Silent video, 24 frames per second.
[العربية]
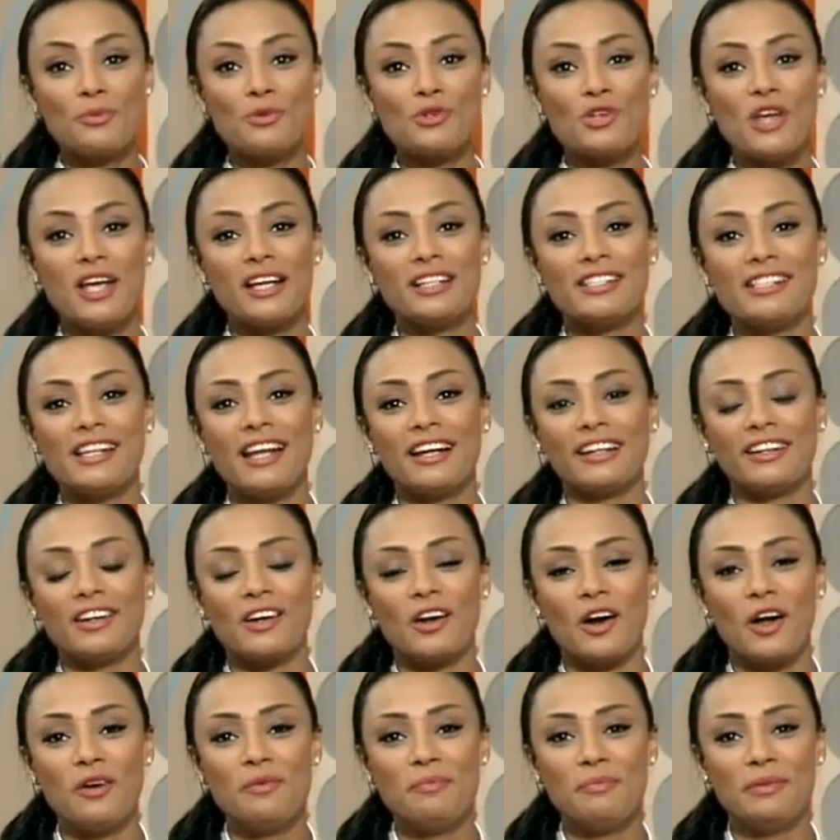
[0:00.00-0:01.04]
مشاهدينا
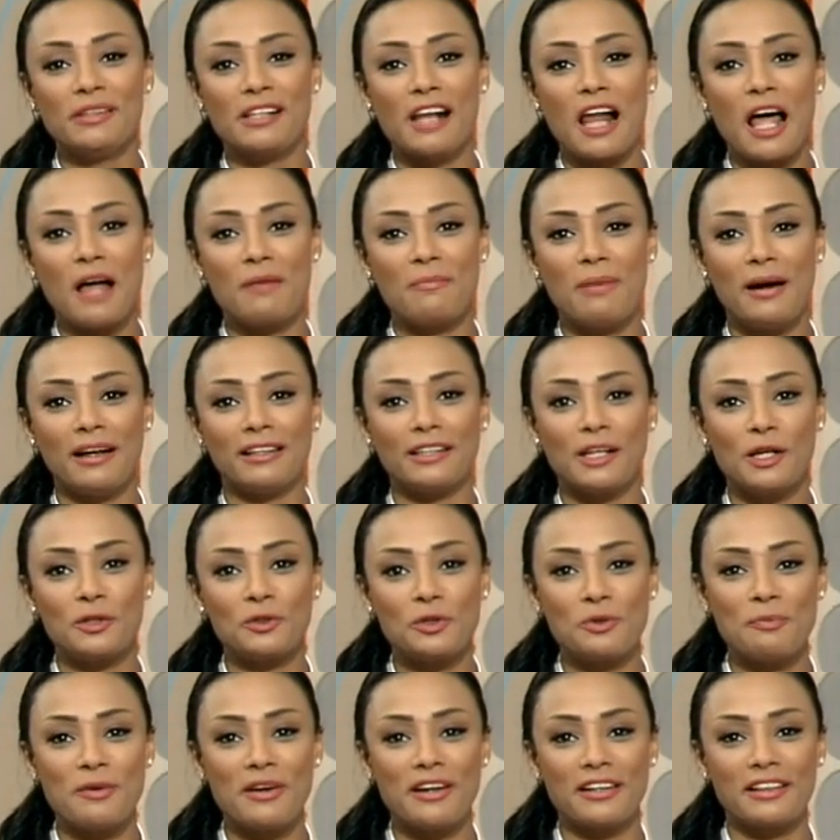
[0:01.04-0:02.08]
الكرام بنرحب
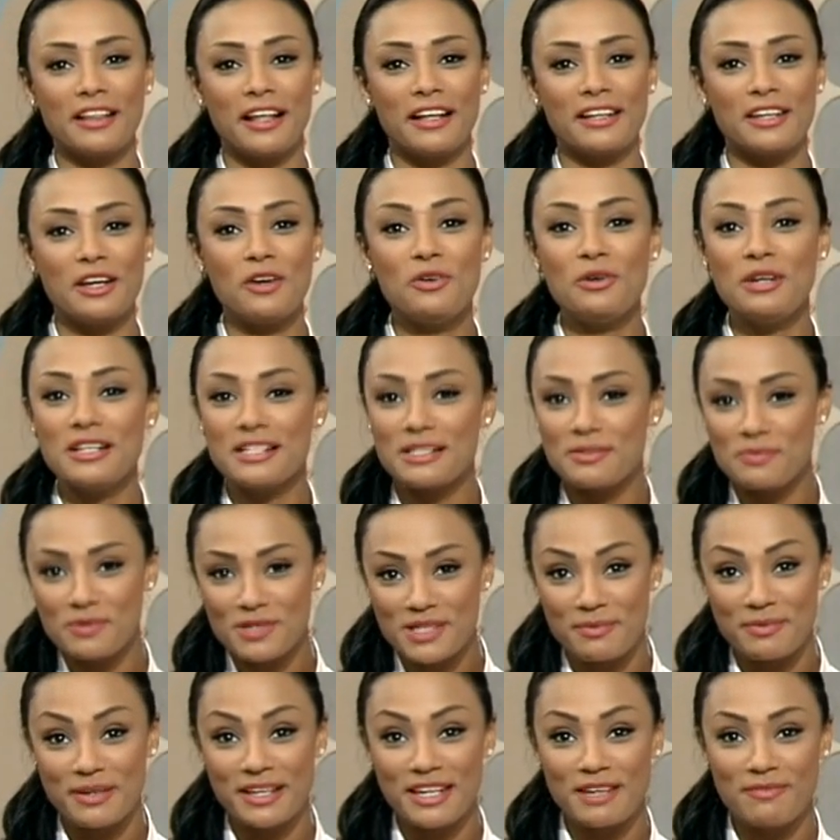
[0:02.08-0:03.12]
بحضراتكم مرة ثانية ولسه
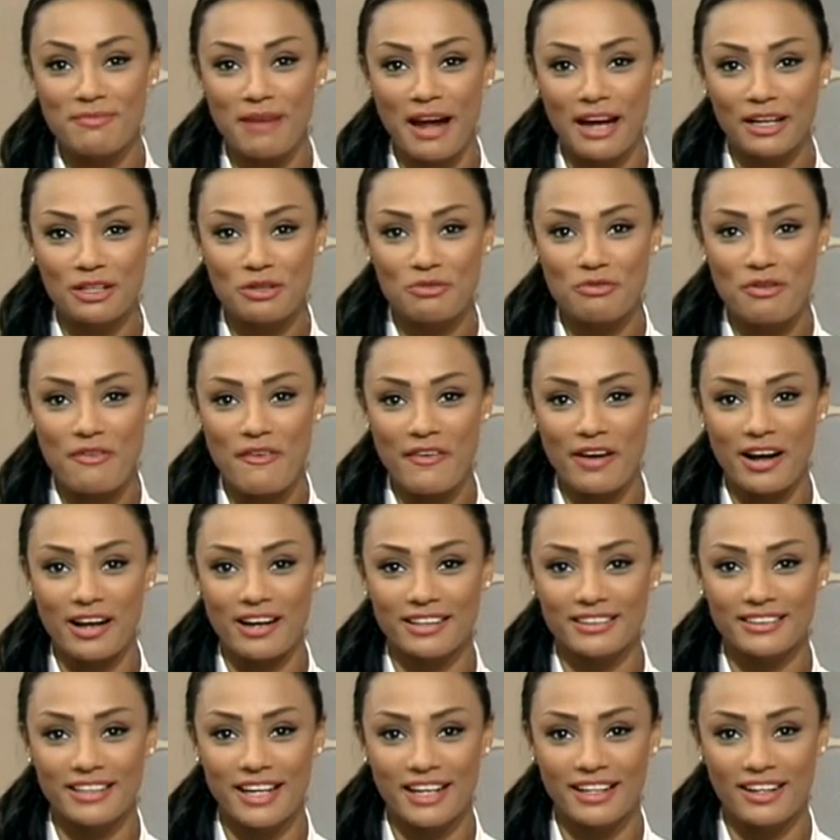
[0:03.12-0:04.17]
مستمرين معاكم في
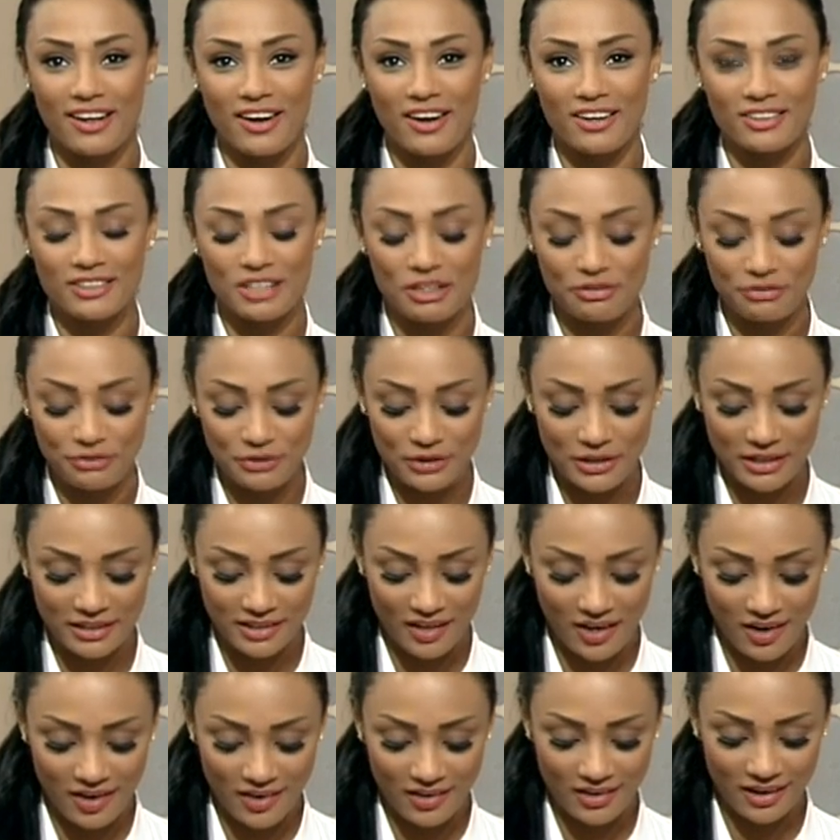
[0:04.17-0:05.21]
فقراتنا النهاردة في
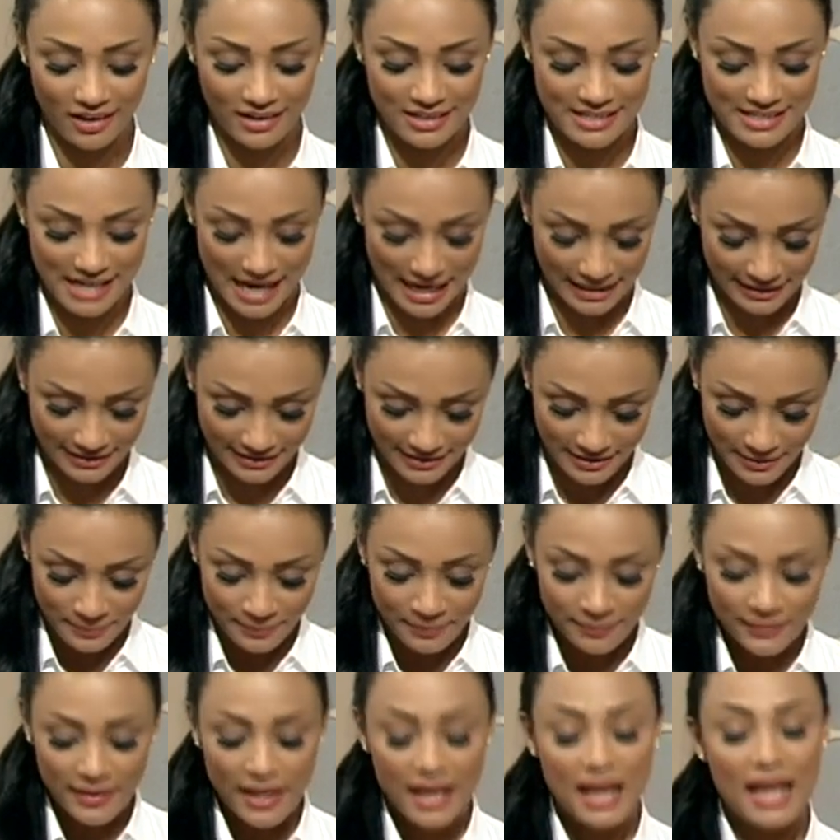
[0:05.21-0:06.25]
نهارك سعيد
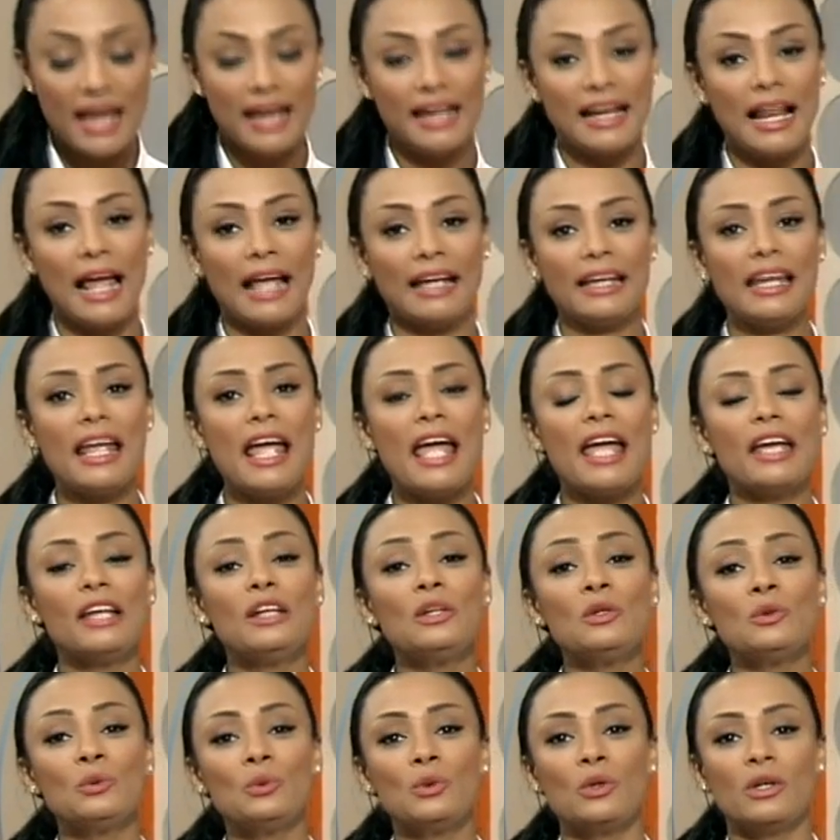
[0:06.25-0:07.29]
الحقيقة
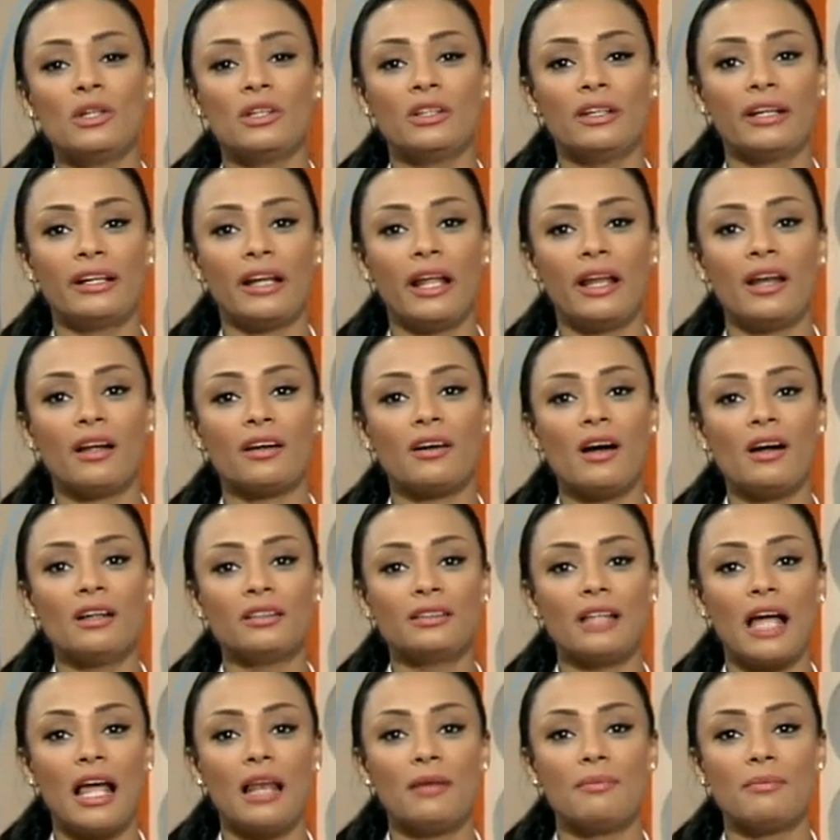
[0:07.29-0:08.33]
أنه آه،
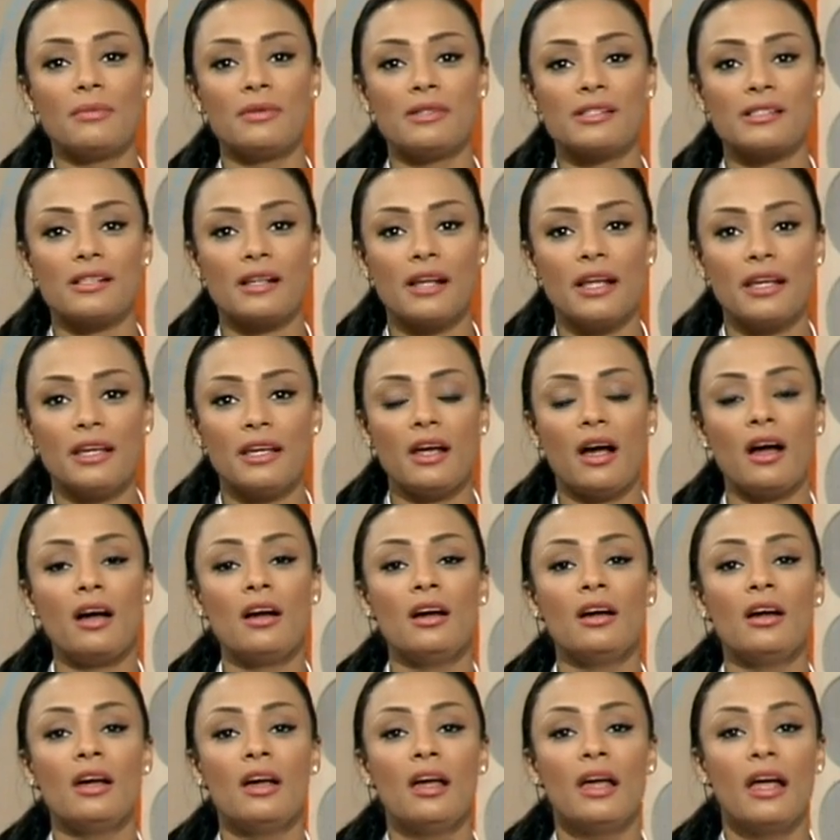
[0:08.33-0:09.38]
العلاقات المصرية